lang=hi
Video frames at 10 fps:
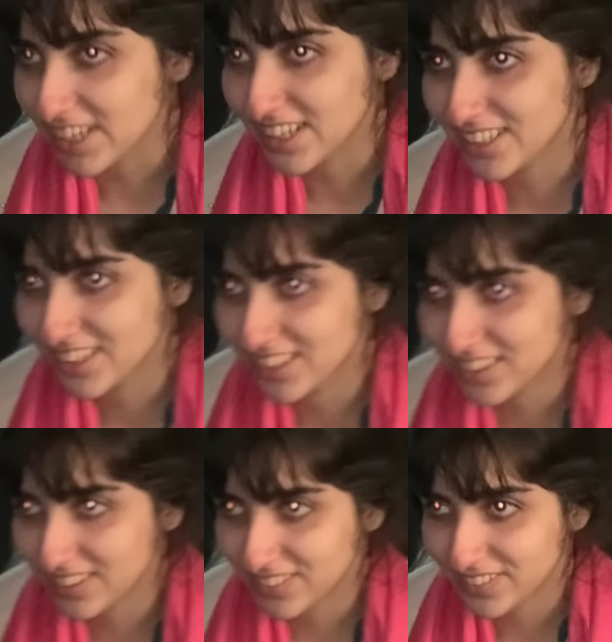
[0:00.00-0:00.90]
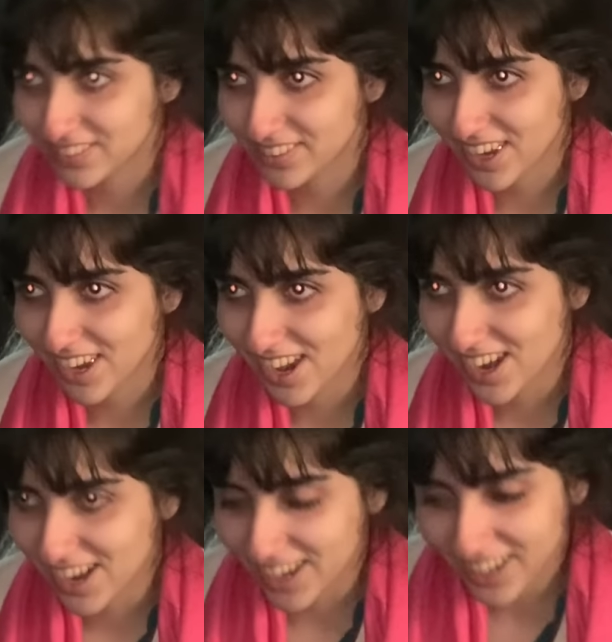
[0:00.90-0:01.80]
मैंने तो किसी को कोई मैसेज
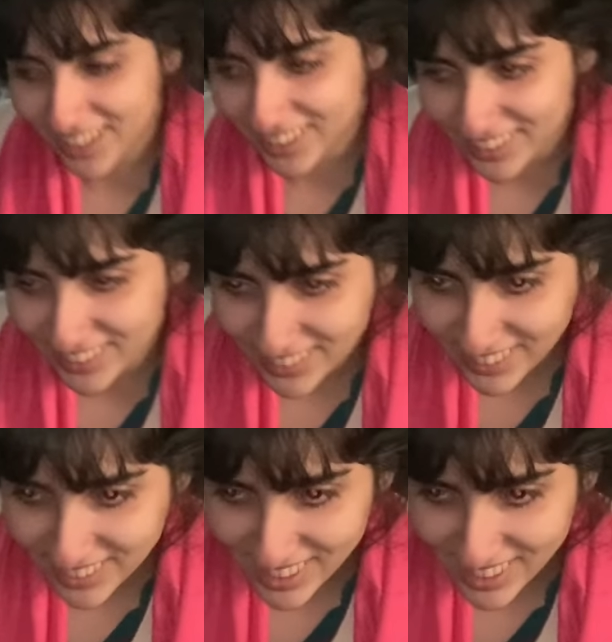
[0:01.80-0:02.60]
नहीं को कॉल की है